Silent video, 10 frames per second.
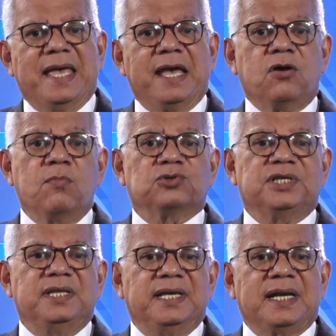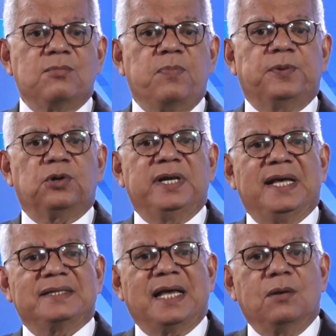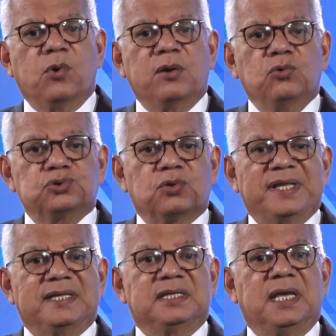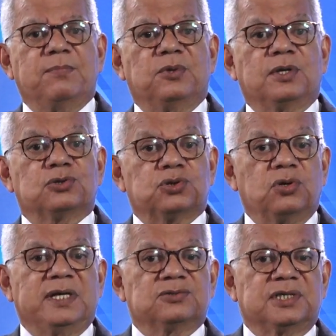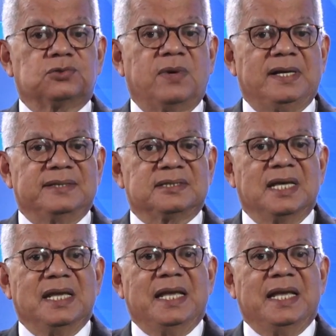Es como si diéramos prioridad al buen uso a destiempo de los órganos sexuales